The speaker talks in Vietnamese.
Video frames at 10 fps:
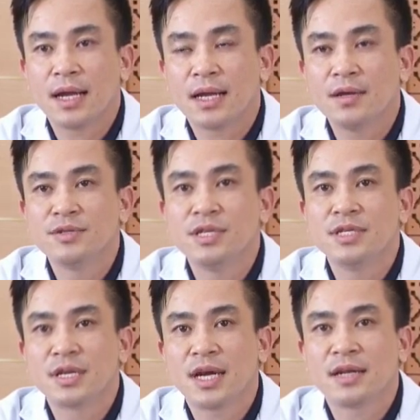năng điều trị
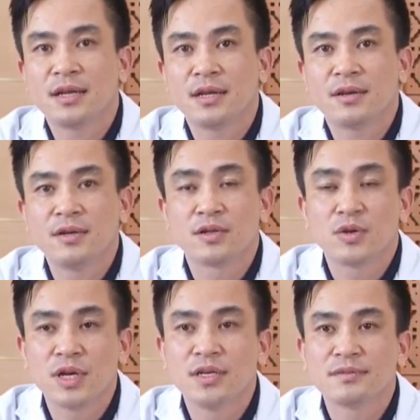triệt căn nó được
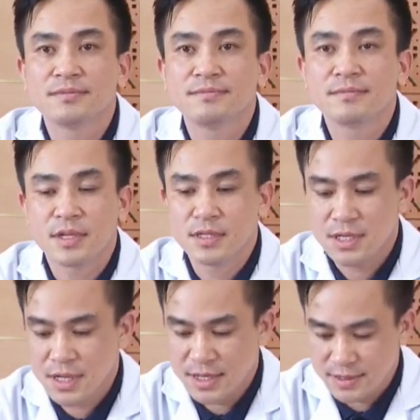tốt hơn
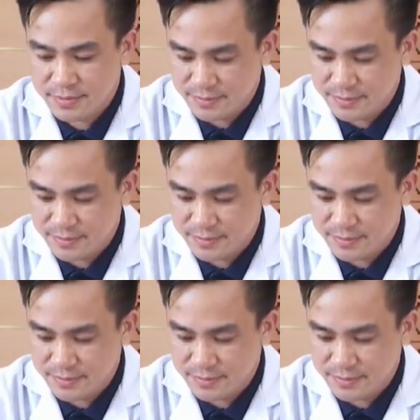xin hết ạ